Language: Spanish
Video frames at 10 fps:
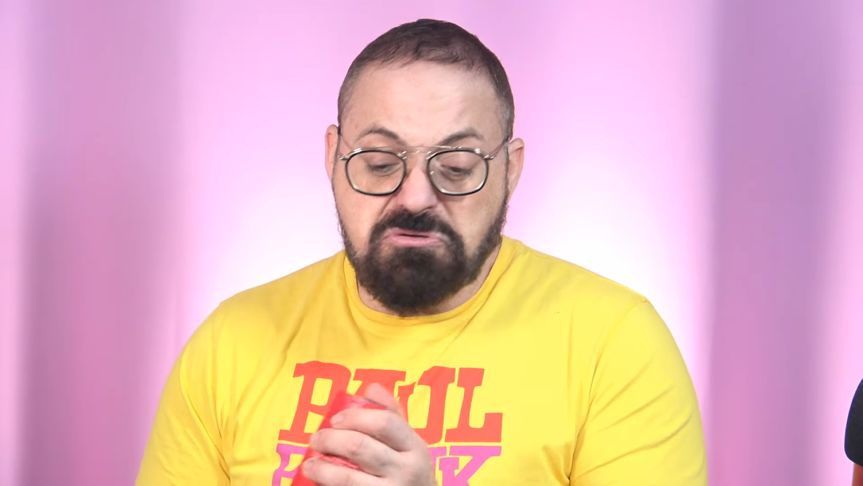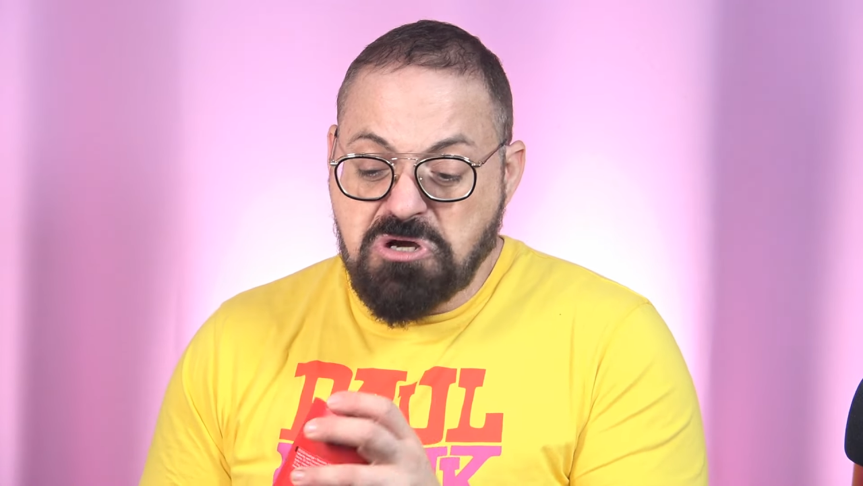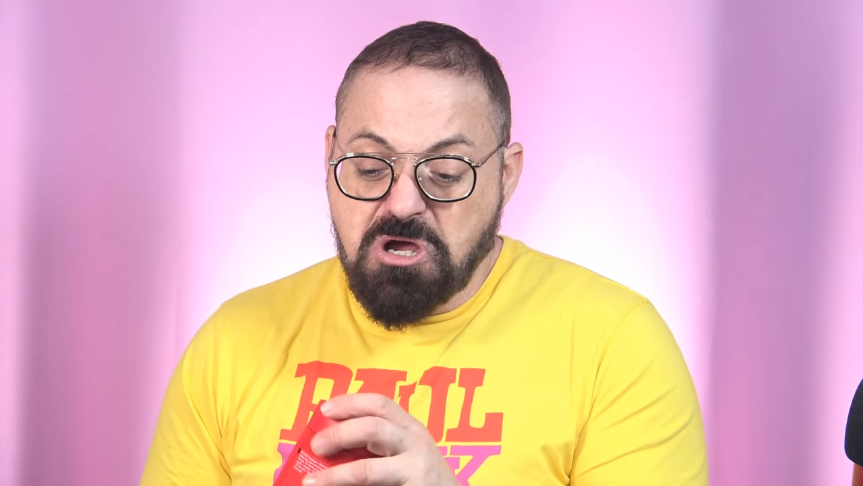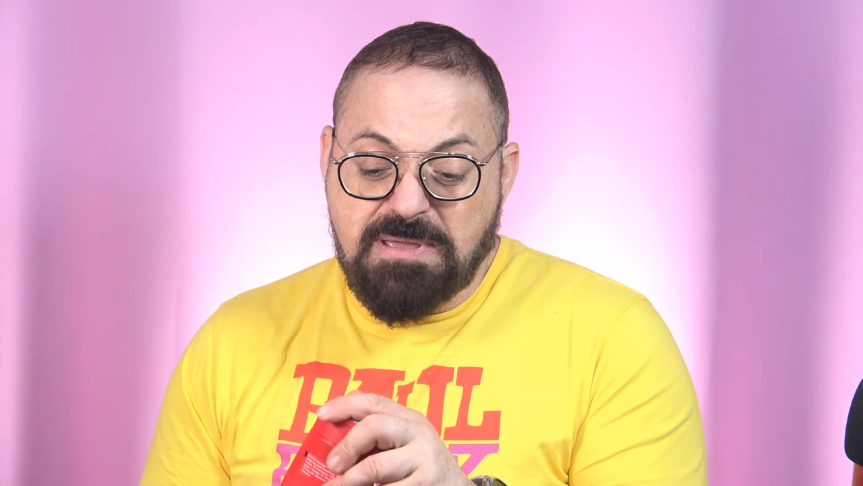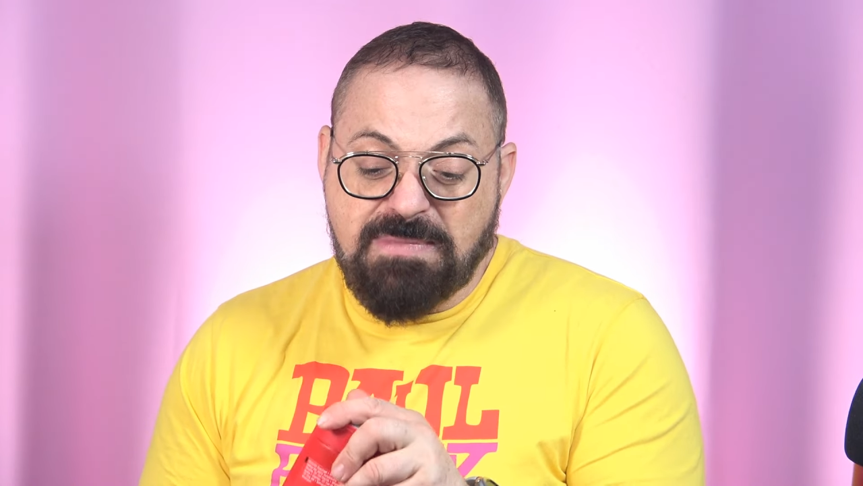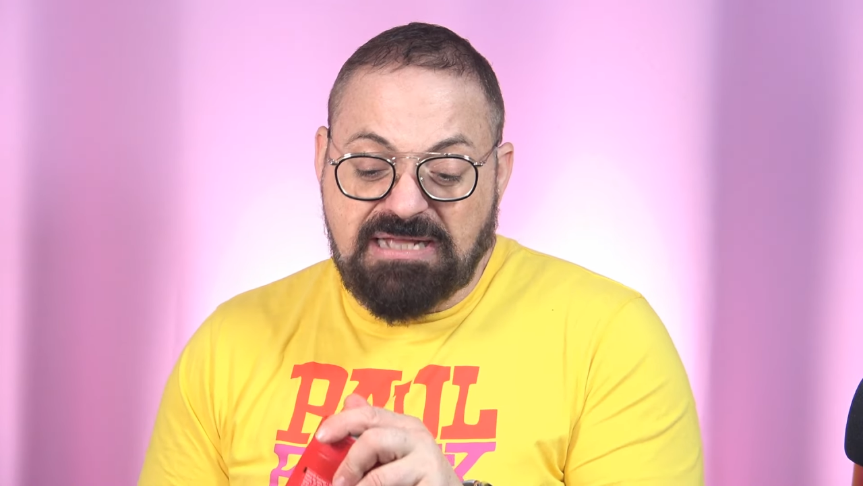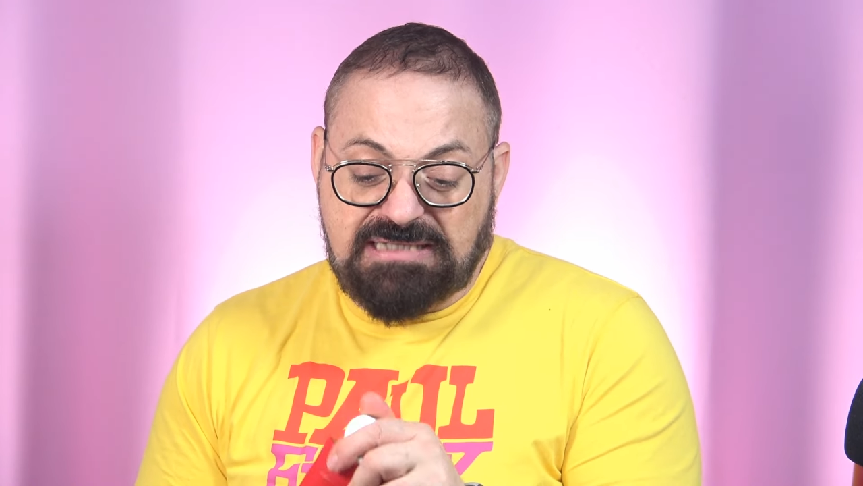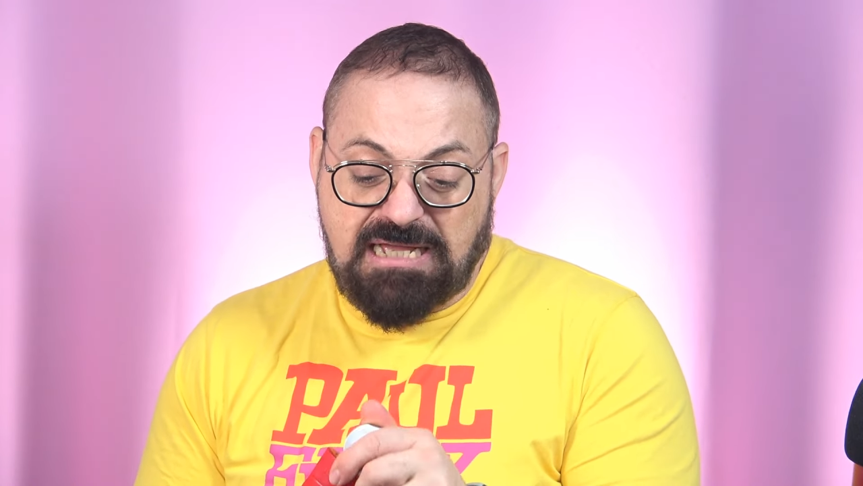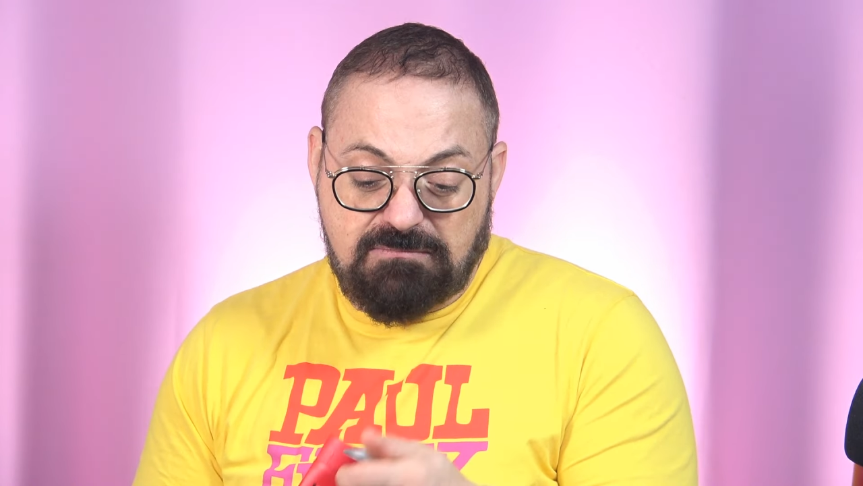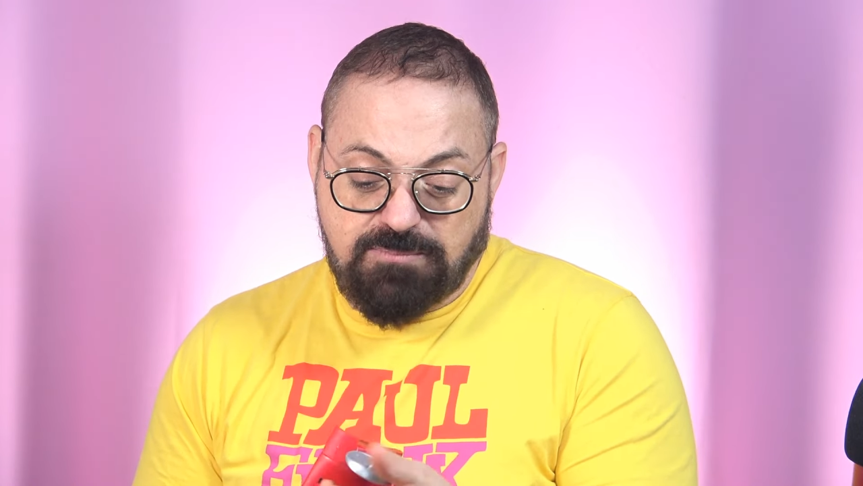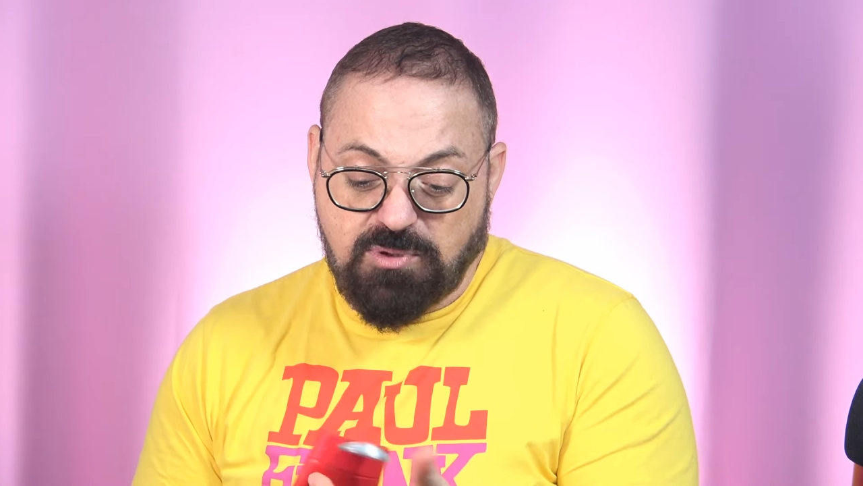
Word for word: no me mata,